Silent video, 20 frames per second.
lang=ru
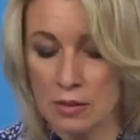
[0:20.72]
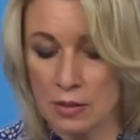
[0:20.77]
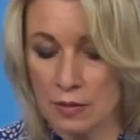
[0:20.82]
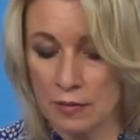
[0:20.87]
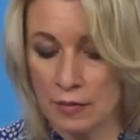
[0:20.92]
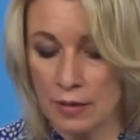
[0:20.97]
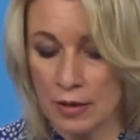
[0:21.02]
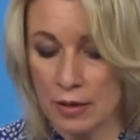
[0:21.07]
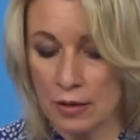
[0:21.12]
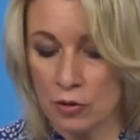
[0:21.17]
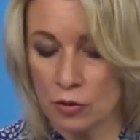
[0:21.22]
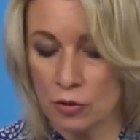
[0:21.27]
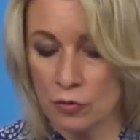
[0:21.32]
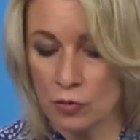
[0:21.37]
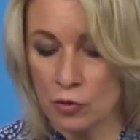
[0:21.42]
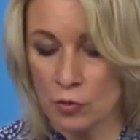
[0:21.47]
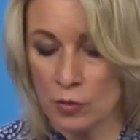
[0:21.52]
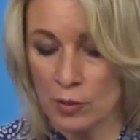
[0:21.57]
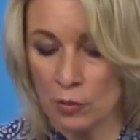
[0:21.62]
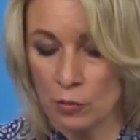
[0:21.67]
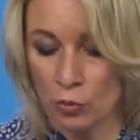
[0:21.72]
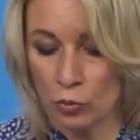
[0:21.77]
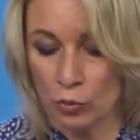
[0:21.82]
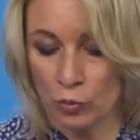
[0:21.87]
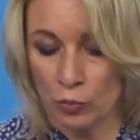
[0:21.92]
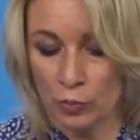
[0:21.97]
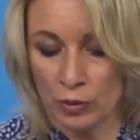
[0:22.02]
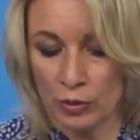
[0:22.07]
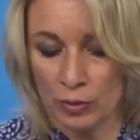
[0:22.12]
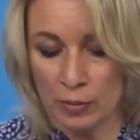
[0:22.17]
заявляли, что ведем
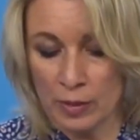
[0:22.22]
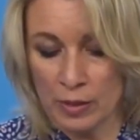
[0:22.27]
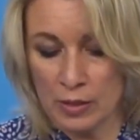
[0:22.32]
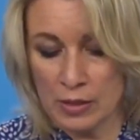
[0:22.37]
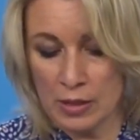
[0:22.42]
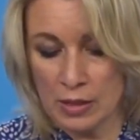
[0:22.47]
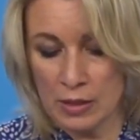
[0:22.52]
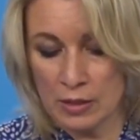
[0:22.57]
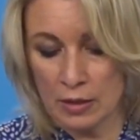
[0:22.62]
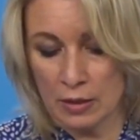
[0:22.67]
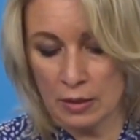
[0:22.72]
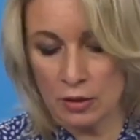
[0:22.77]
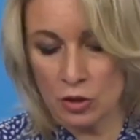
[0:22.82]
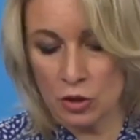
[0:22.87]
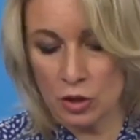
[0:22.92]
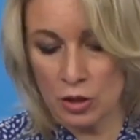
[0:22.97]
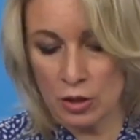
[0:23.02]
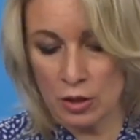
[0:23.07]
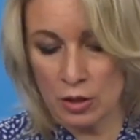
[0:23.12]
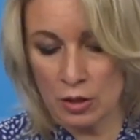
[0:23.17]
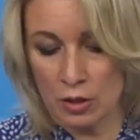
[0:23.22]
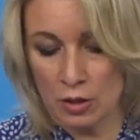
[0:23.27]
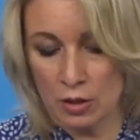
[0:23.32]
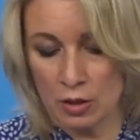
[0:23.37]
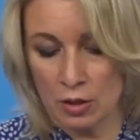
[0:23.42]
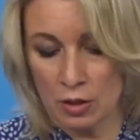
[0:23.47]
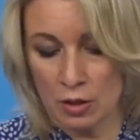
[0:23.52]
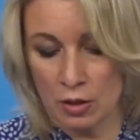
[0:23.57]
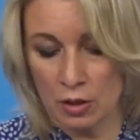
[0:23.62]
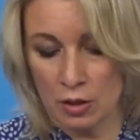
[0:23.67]
работу по нормализации
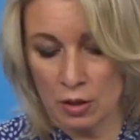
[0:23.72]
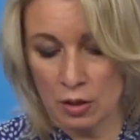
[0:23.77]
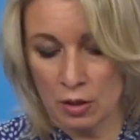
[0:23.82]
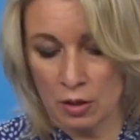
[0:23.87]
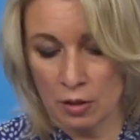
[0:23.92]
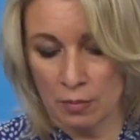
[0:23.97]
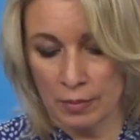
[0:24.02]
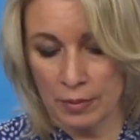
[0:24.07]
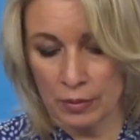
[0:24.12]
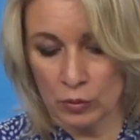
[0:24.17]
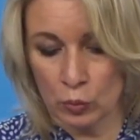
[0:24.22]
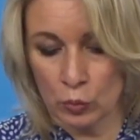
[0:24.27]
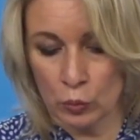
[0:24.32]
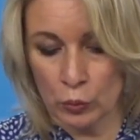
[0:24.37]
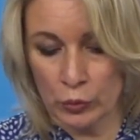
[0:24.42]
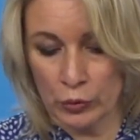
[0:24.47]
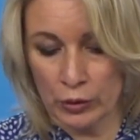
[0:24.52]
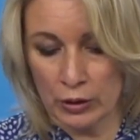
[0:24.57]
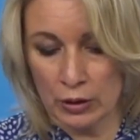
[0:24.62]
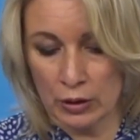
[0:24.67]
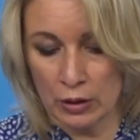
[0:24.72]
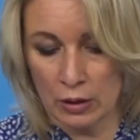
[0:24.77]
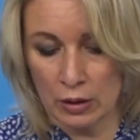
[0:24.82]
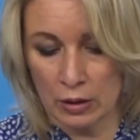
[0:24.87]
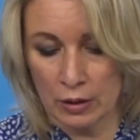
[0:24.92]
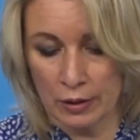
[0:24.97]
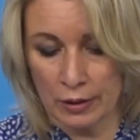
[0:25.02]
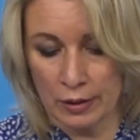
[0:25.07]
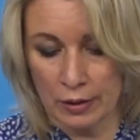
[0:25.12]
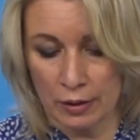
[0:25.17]
отношений э, Баку и
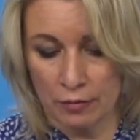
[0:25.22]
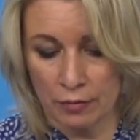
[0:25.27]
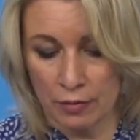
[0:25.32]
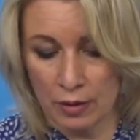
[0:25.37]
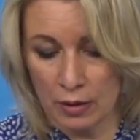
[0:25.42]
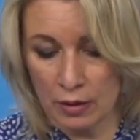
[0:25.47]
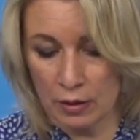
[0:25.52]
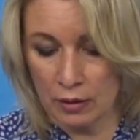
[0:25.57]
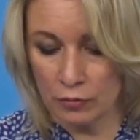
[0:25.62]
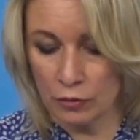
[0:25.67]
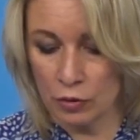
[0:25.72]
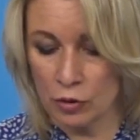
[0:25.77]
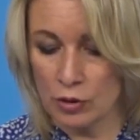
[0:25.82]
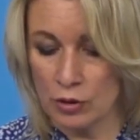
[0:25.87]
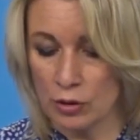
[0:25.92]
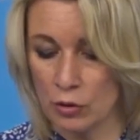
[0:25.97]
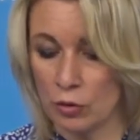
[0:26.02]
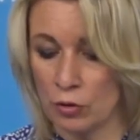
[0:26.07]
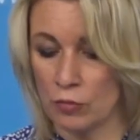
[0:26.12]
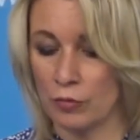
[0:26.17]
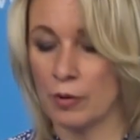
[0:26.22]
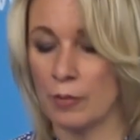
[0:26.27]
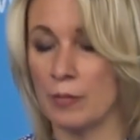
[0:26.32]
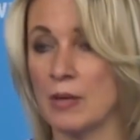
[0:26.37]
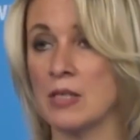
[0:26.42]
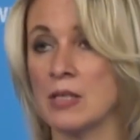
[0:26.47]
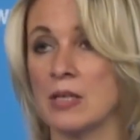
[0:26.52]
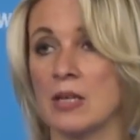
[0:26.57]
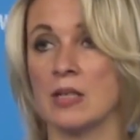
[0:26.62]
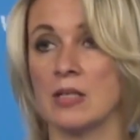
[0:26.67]
Еревана в трехстороннем
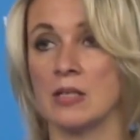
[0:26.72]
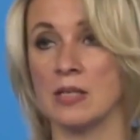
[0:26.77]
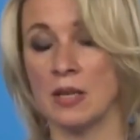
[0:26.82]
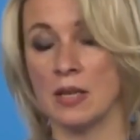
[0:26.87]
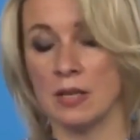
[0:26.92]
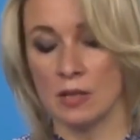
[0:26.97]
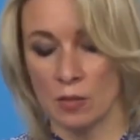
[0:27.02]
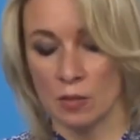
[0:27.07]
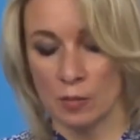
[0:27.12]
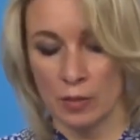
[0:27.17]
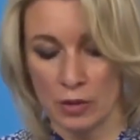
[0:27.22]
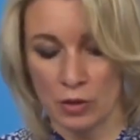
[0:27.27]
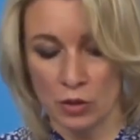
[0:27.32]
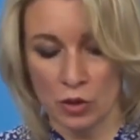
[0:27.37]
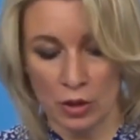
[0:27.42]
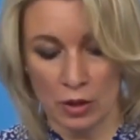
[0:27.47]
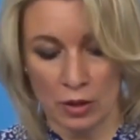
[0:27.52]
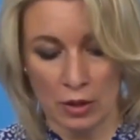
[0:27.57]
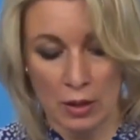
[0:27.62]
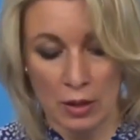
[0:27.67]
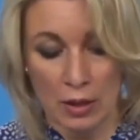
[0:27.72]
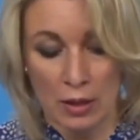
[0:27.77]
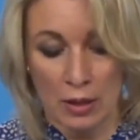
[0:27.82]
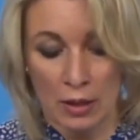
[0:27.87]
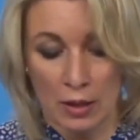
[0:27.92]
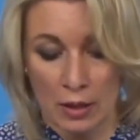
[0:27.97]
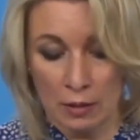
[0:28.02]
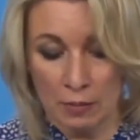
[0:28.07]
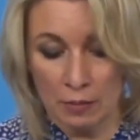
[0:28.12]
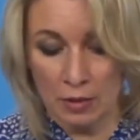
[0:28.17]
формате Россия, Азербайджан,
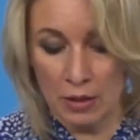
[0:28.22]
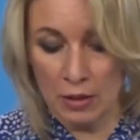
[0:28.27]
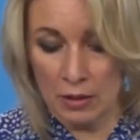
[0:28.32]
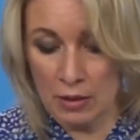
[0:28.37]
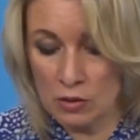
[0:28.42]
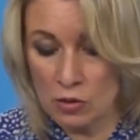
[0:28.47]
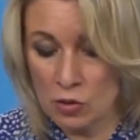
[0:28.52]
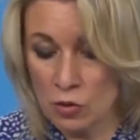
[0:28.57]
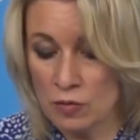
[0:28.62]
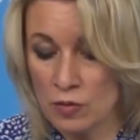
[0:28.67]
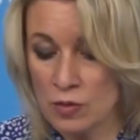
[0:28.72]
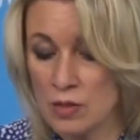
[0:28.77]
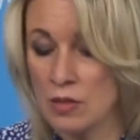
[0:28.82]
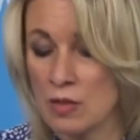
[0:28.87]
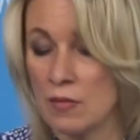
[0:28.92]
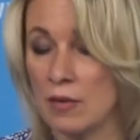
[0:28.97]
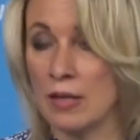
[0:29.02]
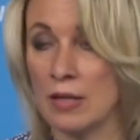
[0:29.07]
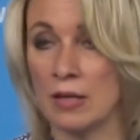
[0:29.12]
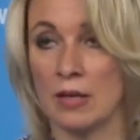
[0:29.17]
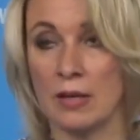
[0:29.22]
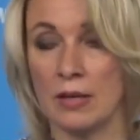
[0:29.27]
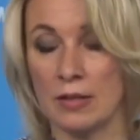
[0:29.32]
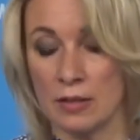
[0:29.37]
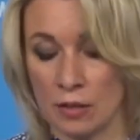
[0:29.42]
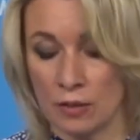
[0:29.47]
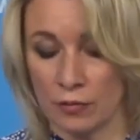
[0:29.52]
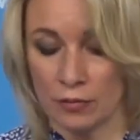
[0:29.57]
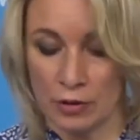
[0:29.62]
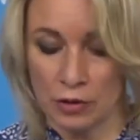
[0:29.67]
Армения на основе заявления
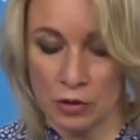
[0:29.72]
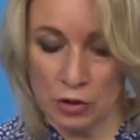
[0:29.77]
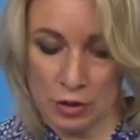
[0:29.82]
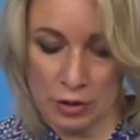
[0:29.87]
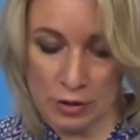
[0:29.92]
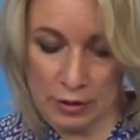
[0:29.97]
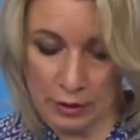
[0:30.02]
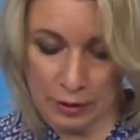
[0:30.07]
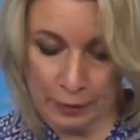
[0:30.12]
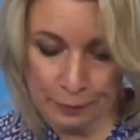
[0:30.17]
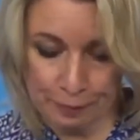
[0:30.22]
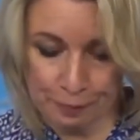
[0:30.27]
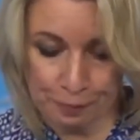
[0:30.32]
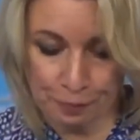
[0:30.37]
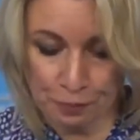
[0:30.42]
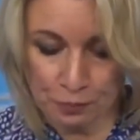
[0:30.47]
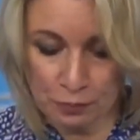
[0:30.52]
лидеров наших стран.